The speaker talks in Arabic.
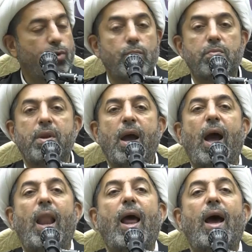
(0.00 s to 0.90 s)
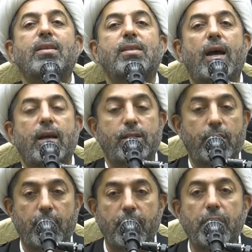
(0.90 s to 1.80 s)
تبنى على أساس
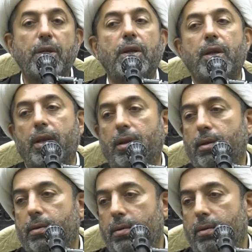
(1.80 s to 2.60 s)
الدين